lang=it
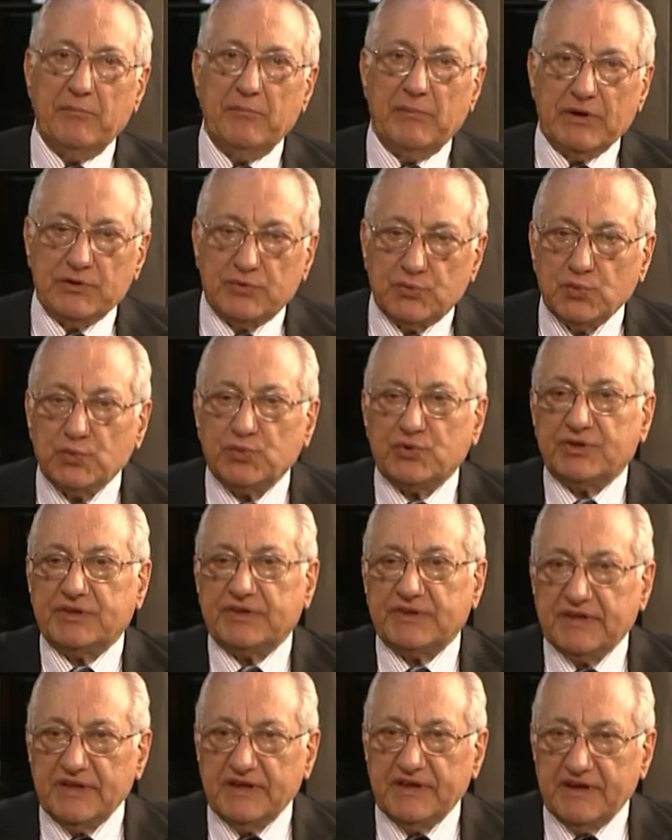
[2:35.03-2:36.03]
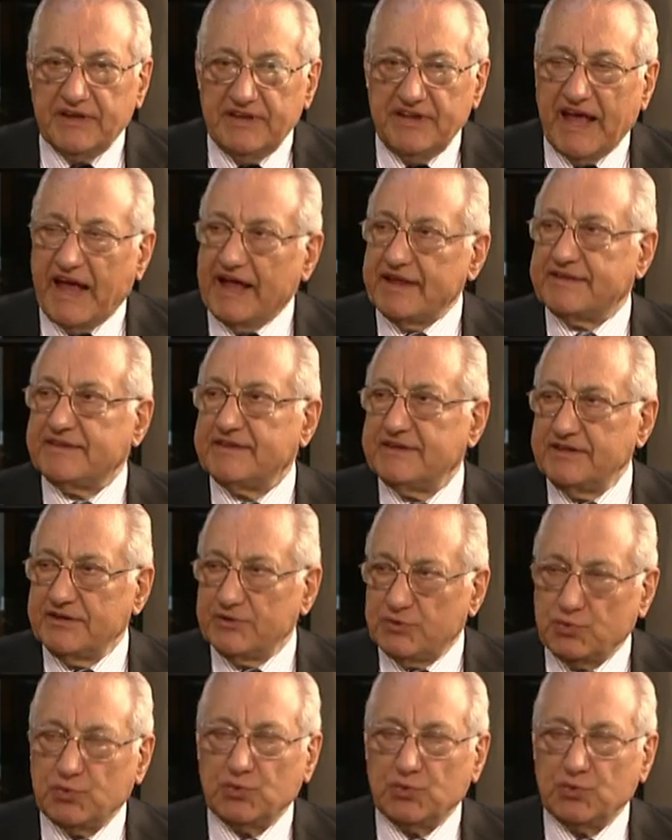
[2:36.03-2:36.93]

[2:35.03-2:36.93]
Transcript: ma tutti gli atti e